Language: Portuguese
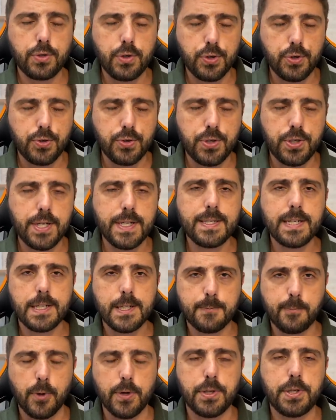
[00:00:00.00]
de Justiça
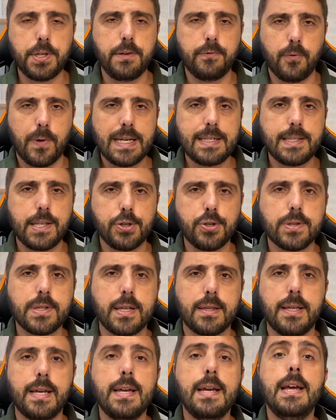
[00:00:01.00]
Desportivo,
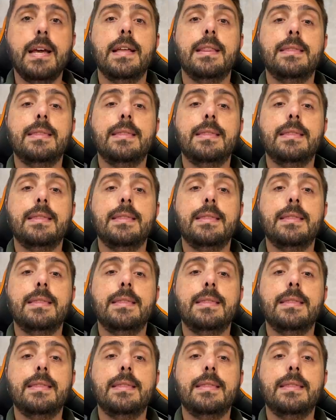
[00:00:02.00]
STJD,